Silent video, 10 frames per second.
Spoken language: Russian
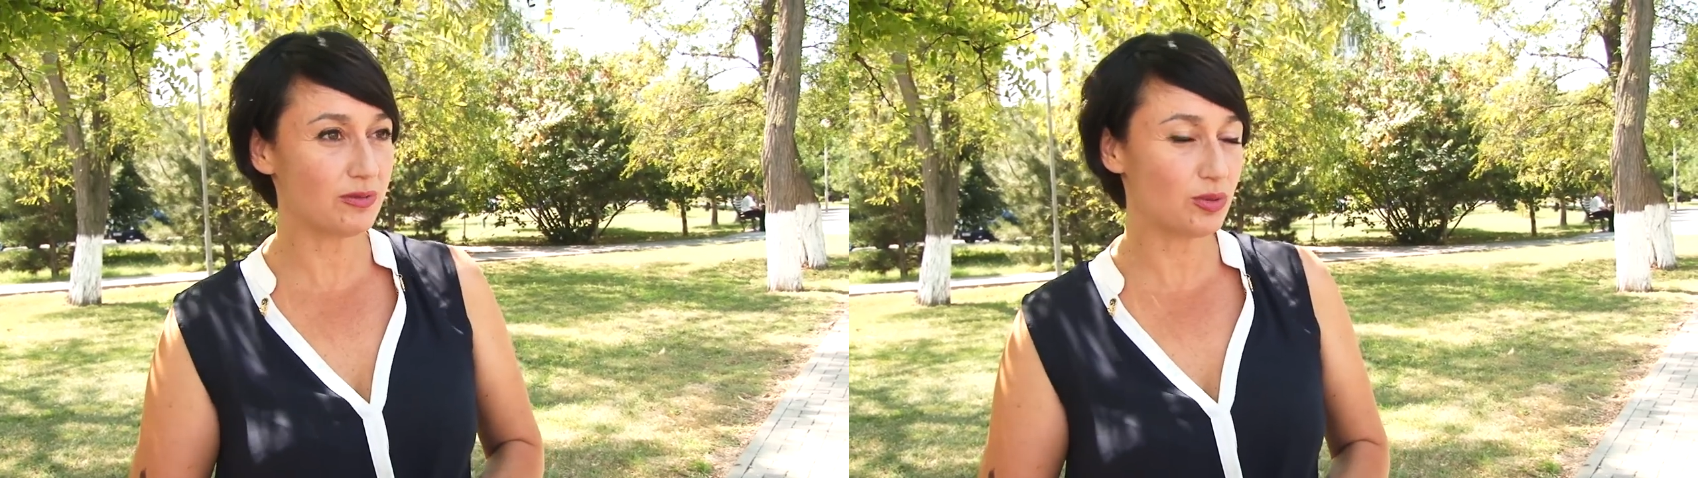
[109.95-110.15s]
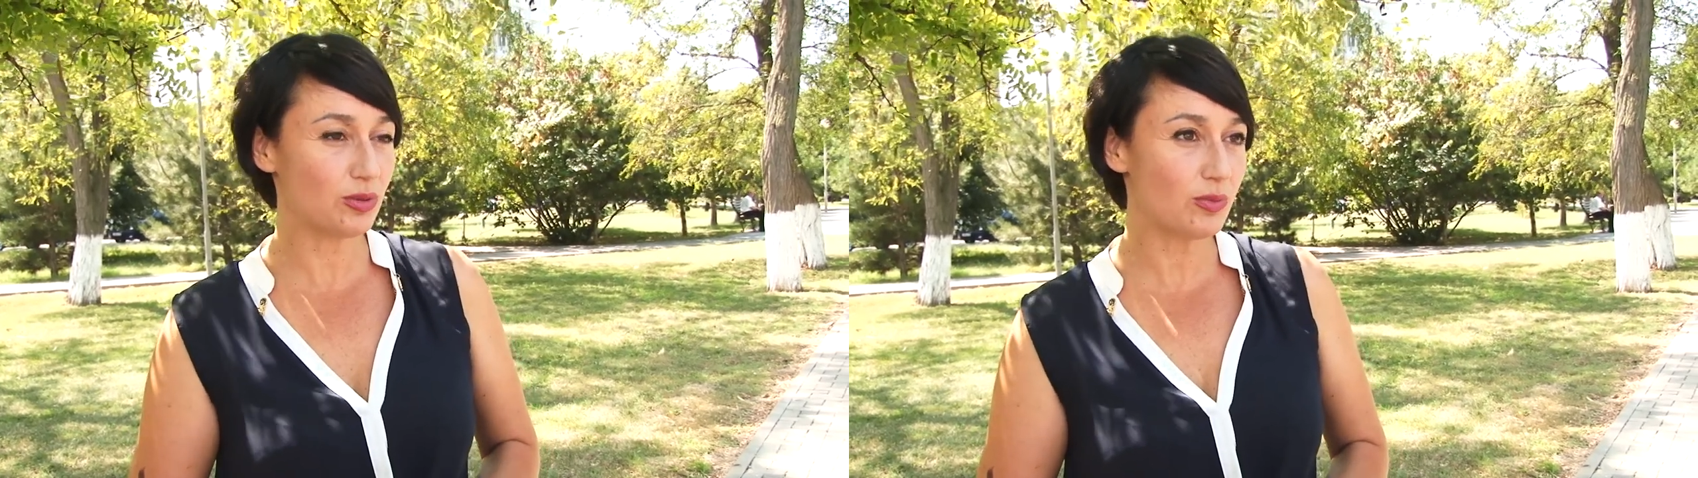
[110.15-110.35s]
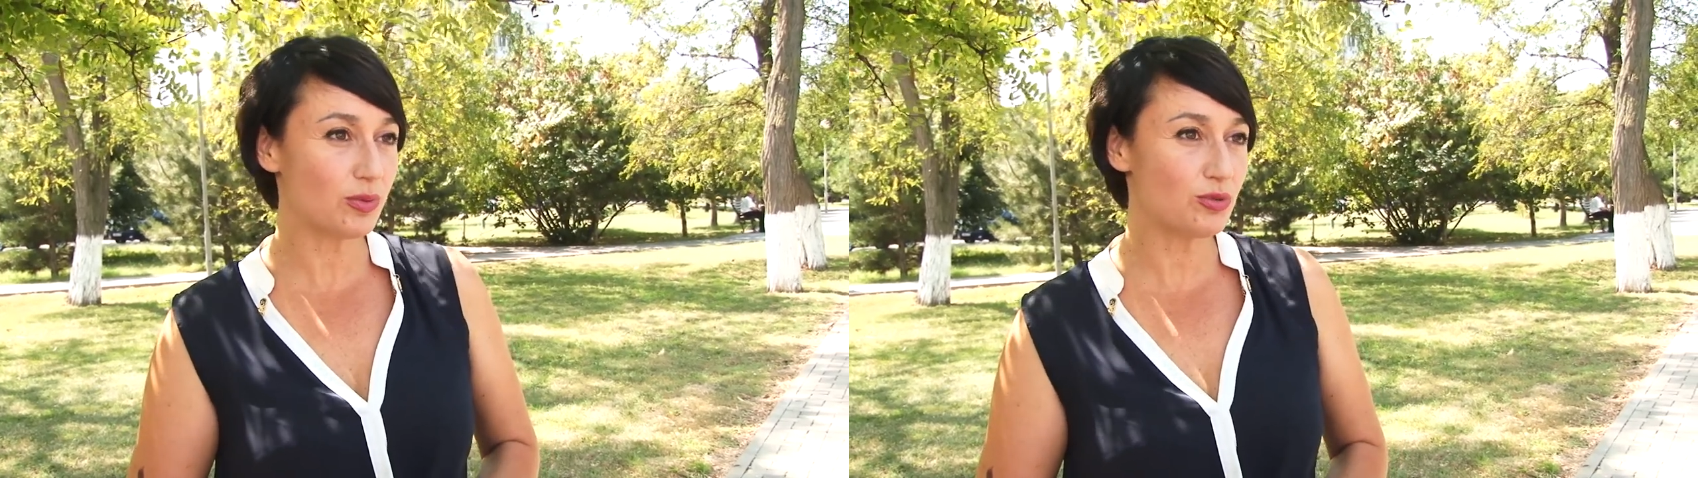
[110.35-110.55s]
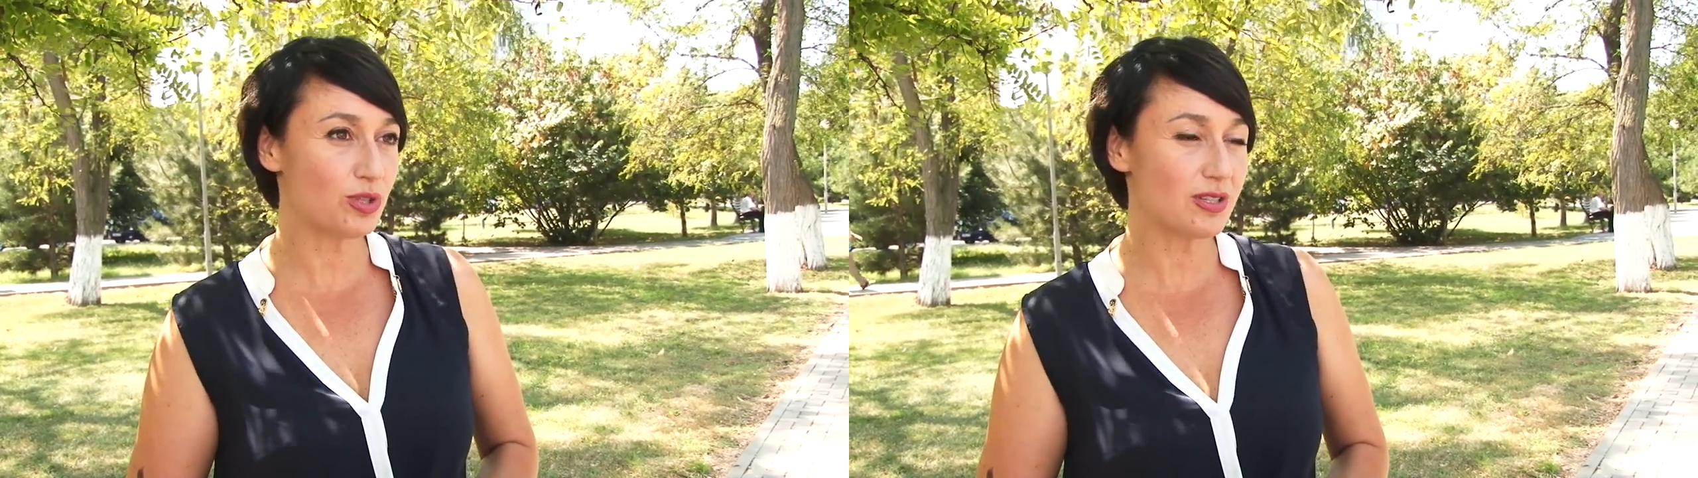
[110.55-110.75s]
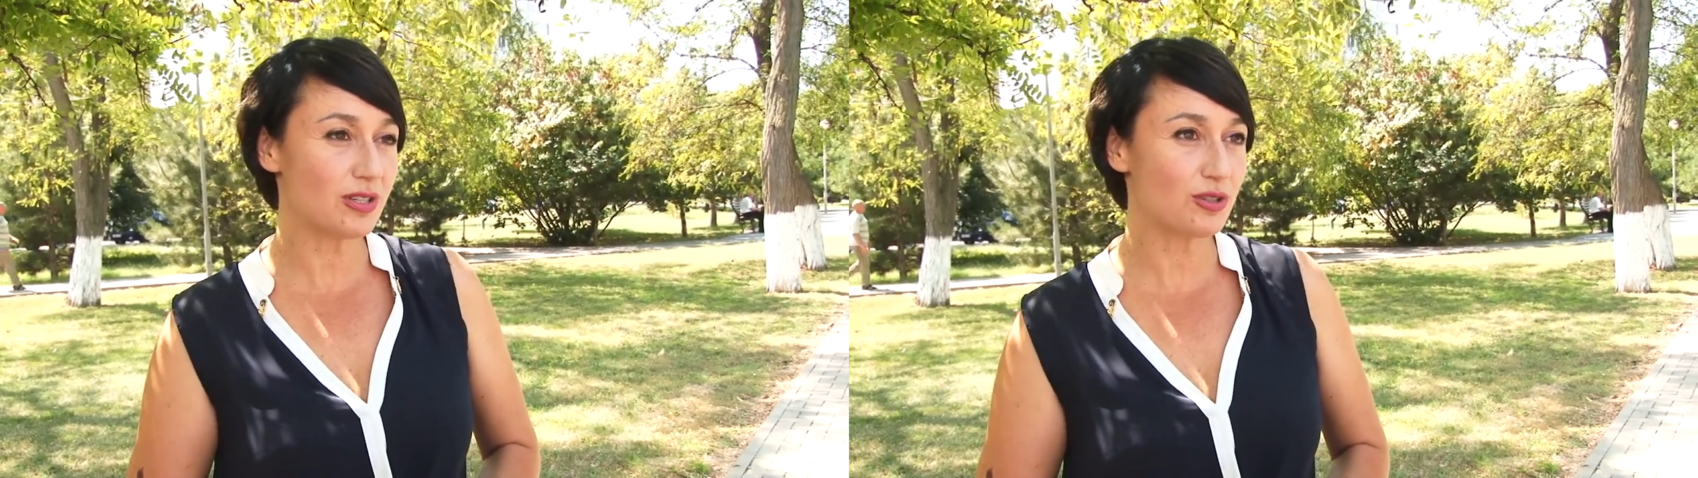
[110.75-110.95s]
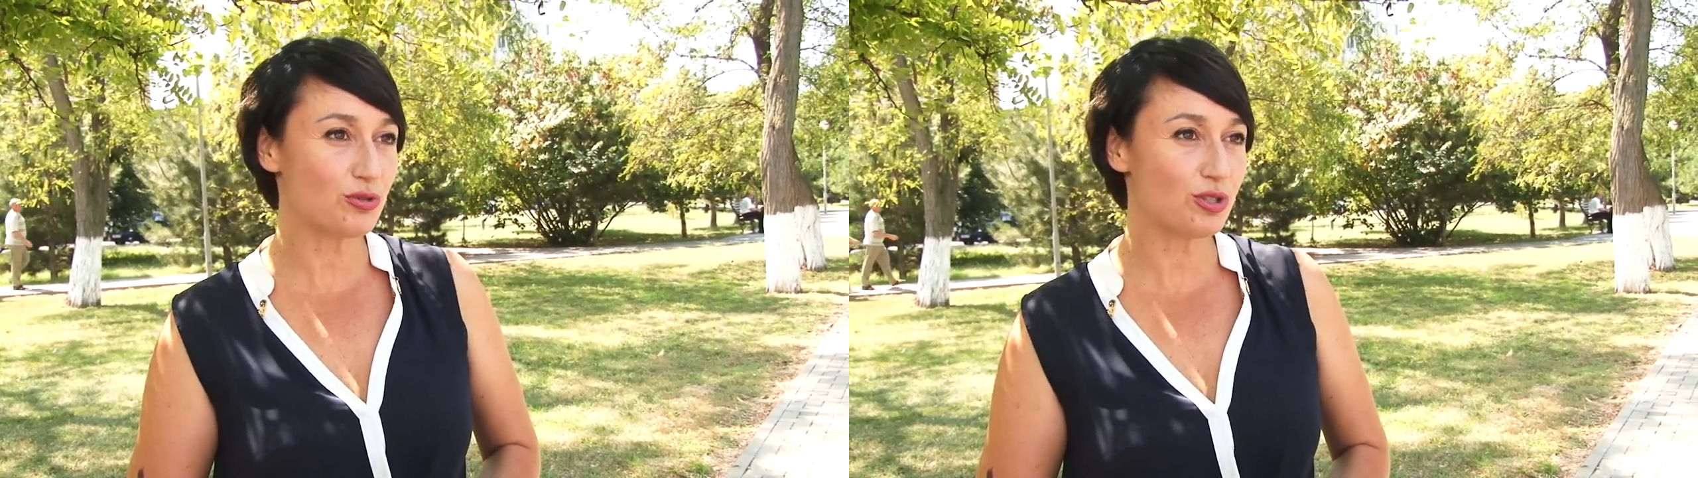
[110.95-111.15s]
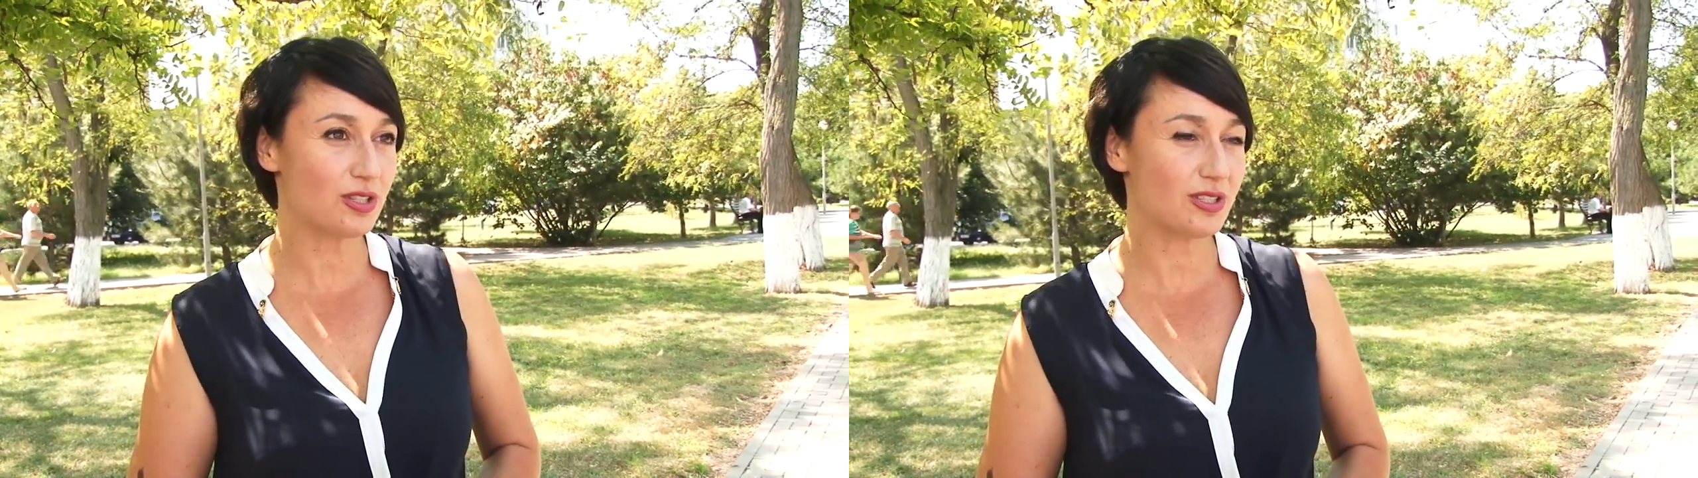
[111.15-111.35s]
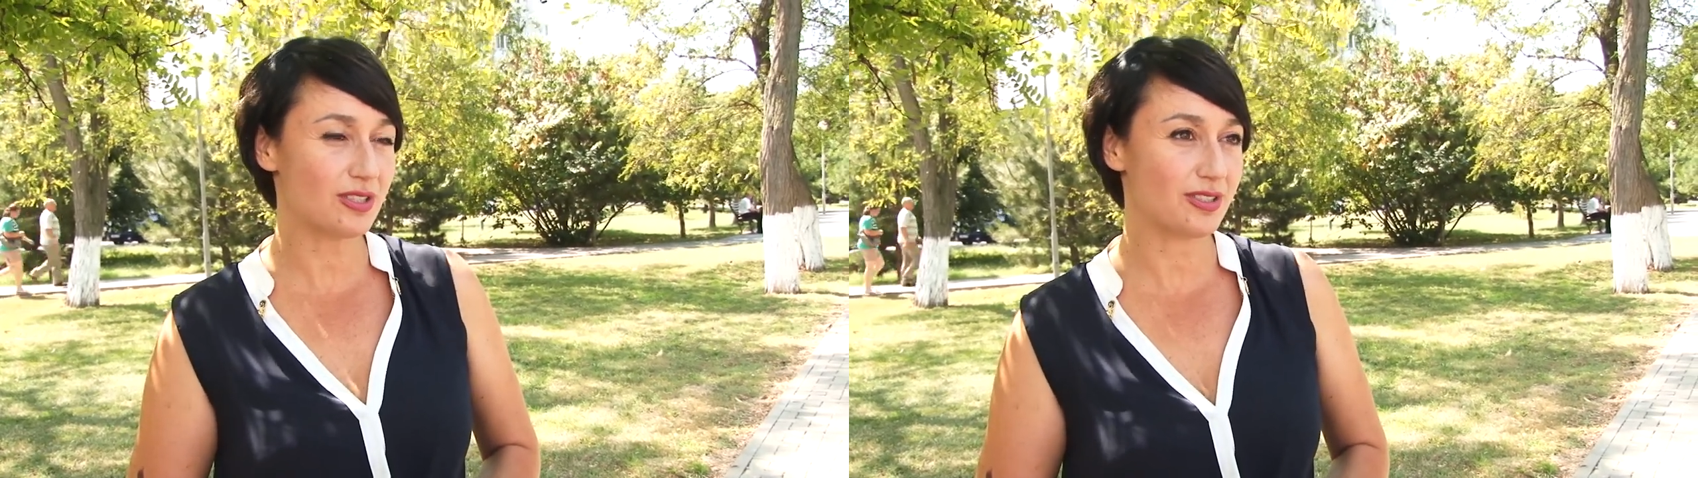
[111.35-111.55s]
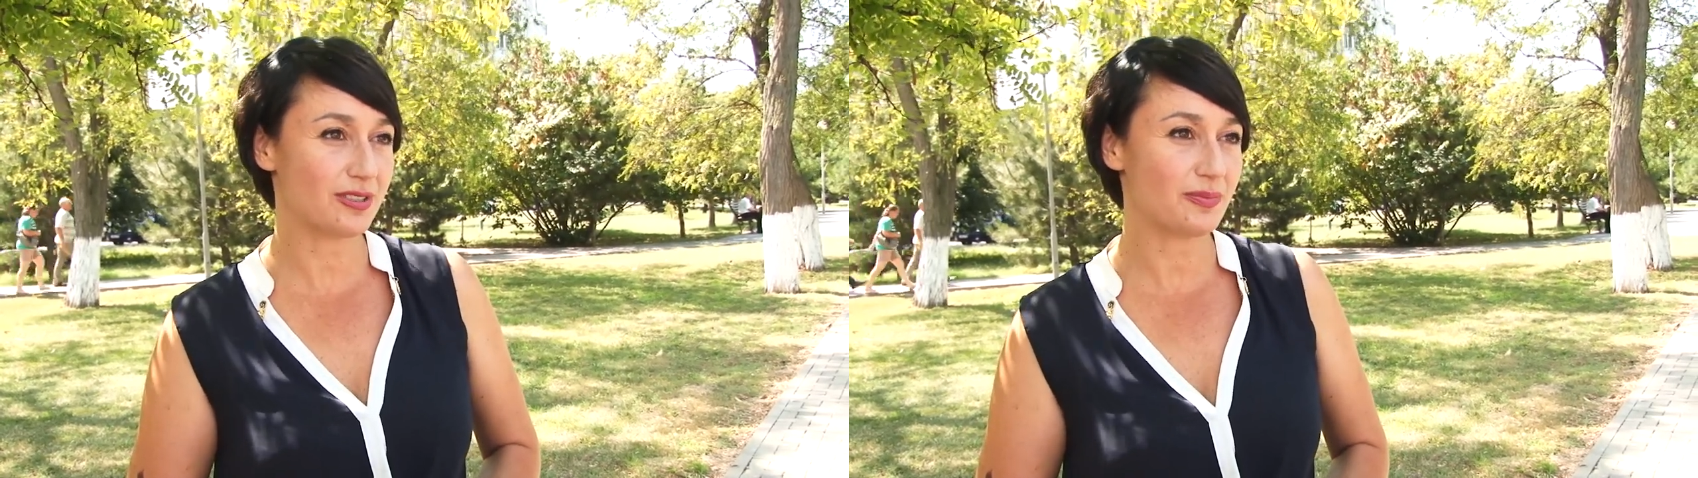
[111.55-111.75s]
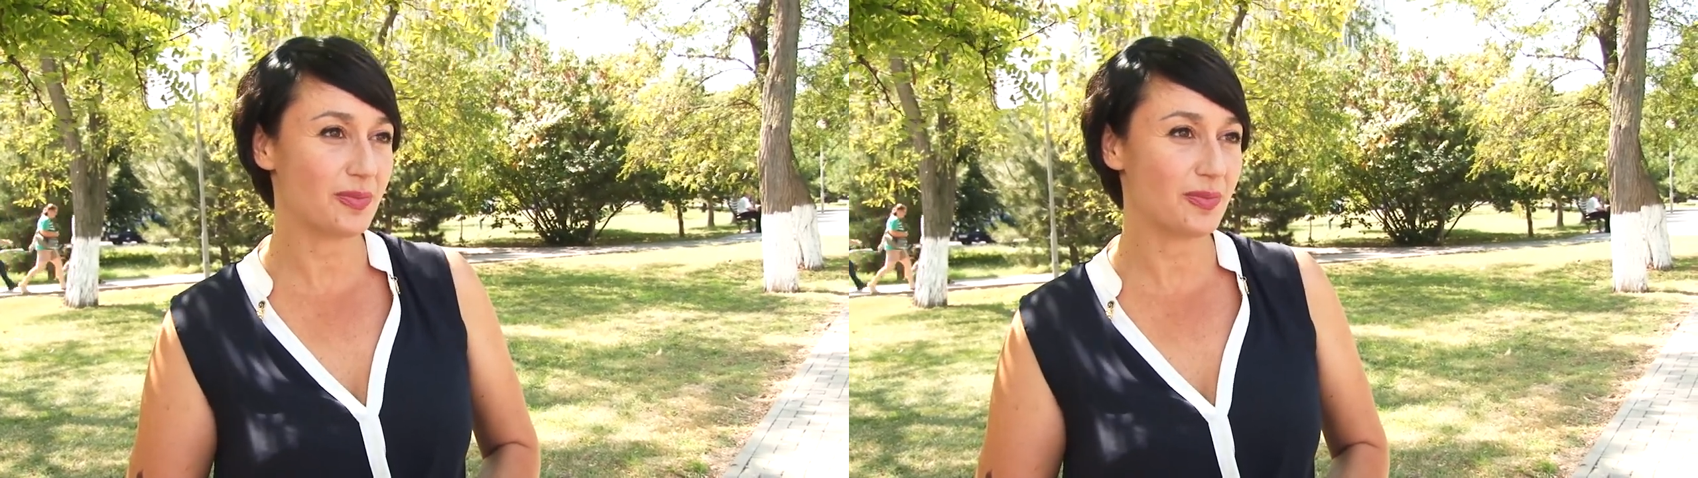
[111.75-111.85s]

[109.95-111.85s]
и в итоге получается хорошее дело.